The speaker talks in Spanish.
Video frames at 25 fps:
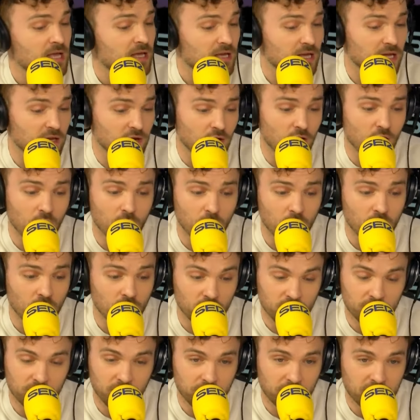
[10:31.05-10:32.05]
Y no, luego
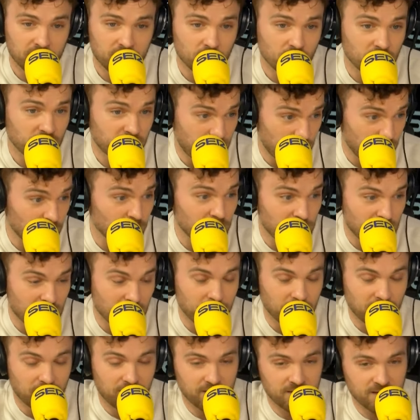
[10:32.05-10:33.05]
lo que me pasó es que un
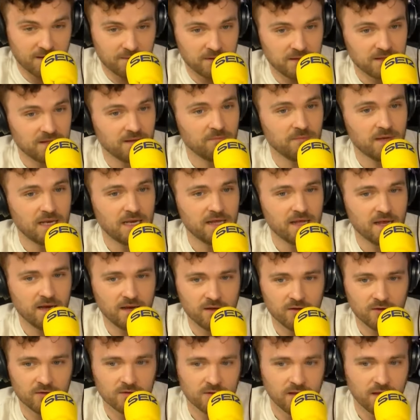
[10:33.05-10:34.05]
día precisamente Millie Elliot,